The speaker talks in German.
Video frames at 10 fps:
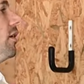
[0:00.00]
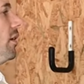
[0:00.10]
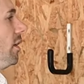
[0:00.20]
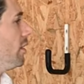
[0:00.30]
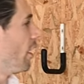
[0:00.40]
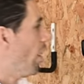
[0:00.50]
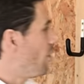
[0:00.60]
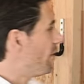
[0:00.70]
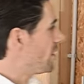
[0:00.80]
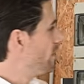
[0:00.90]
Nicht
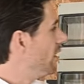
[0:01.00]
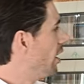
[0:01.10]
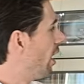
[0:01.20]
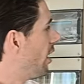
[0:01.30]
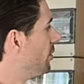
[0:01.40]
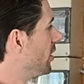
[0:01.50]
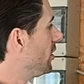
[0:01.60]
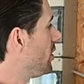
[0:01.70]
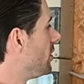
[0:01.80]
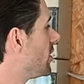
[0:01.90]
auch, was wir hier
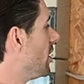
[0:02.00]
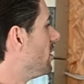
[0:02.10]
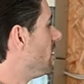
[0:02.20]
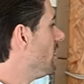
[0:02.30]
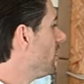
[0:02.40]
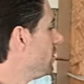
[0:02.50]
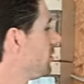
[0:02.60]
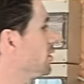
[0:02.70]
haben, Sie sehen es hier,